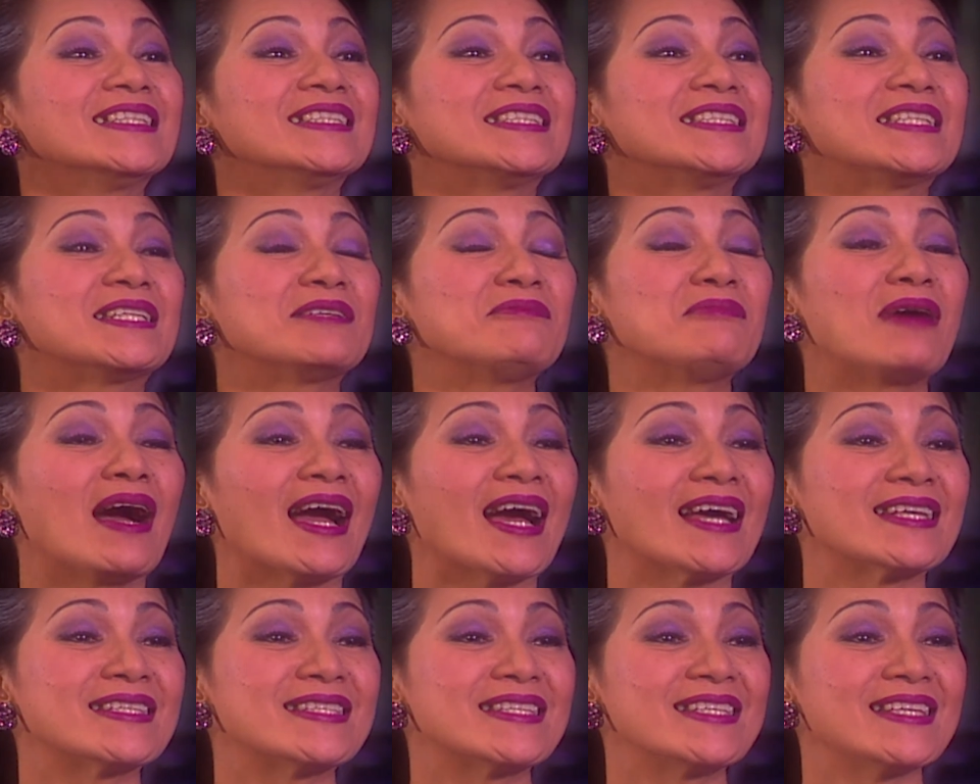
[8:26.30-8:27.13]
Terima
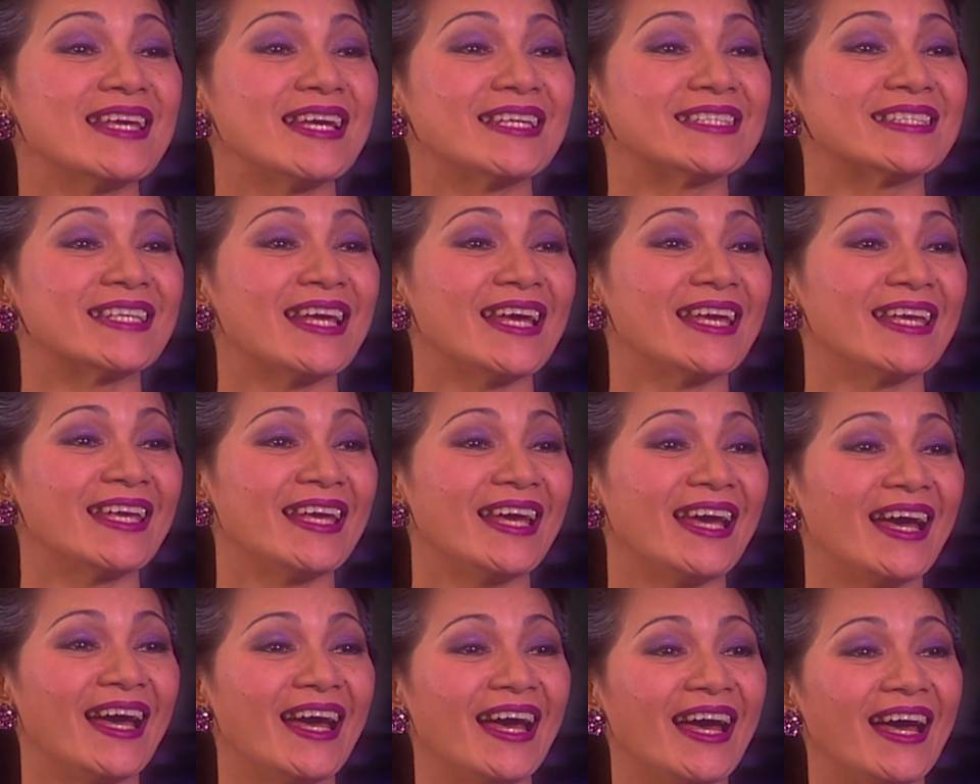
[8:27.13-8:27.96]
kasih ya
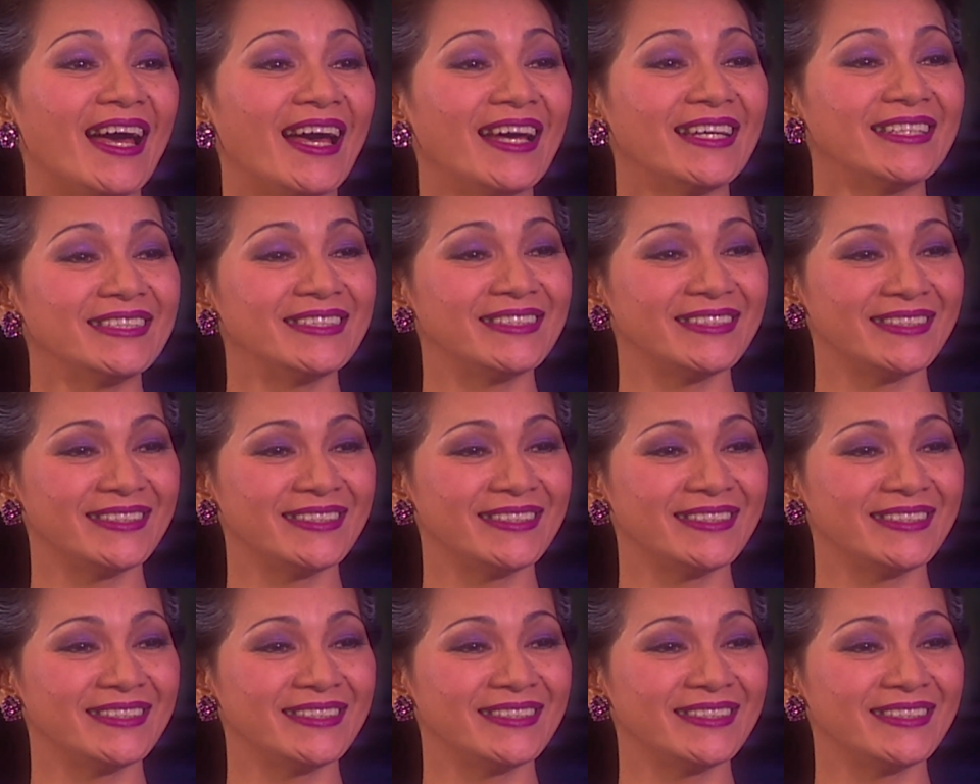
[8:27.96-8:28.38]
sayang.